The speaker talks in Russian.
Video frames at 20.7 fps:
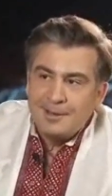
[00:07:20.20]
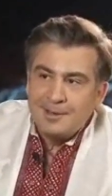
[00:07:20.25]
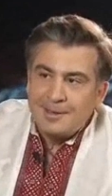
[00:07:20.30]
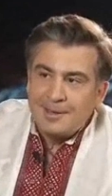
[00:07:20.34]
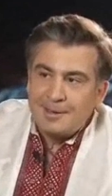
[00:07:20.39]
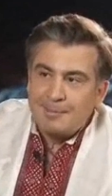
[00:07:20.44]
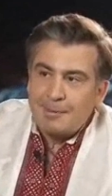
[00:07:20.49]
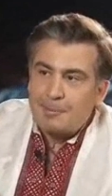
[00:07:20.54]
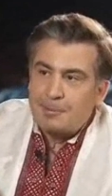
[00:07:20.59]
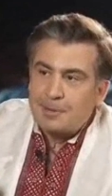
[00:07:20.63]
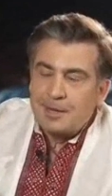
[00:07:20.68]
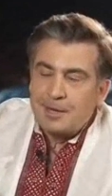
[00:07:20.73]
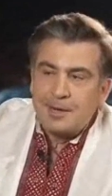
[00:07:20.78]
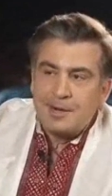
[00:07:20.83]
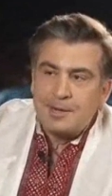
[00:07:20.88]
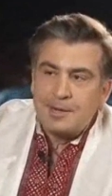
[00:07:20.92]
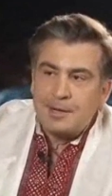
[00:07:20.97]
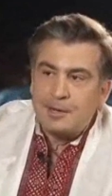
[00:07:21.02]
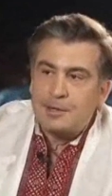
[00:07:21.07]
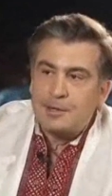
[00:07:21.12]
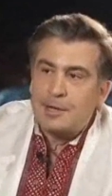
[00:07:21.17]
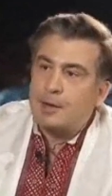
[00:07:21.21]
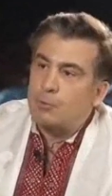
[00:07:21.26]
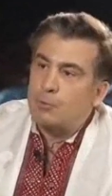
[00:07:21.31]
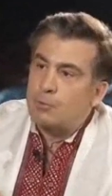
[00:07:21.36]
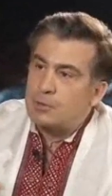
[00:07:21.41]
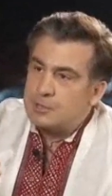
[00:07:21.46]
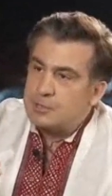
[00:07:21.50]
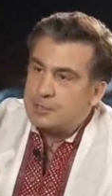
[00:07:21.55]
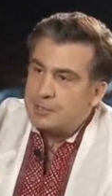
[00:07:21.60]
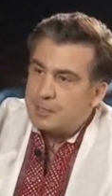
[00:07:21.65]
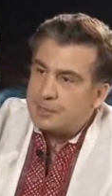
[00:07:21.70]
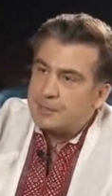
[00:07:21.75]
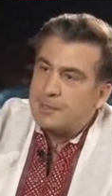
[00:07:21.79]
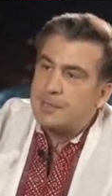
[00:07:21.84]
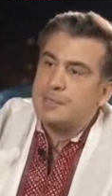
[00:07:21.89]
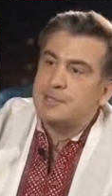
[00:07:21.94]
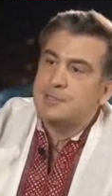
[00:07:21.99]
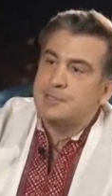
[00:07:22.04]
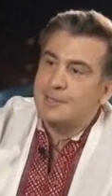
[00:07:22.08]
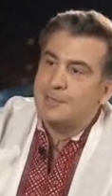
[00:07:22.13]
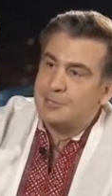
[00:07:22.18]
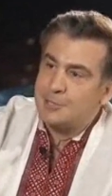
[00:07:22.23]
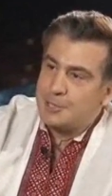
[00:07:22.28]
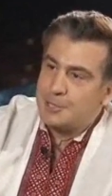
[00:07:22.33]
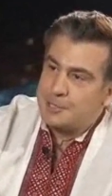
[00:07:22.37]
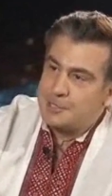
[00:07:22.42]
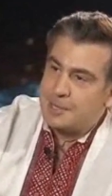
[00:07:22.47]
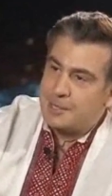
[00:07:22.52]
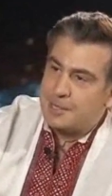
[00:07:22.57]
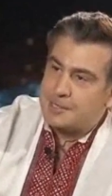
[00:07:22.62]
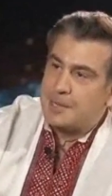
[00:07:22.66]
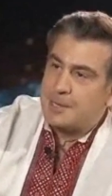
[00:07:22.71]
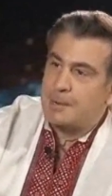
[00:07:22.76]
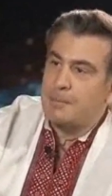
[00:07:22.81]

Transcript: И моментально они говорят, а, у вас нет, надо, значит, создать.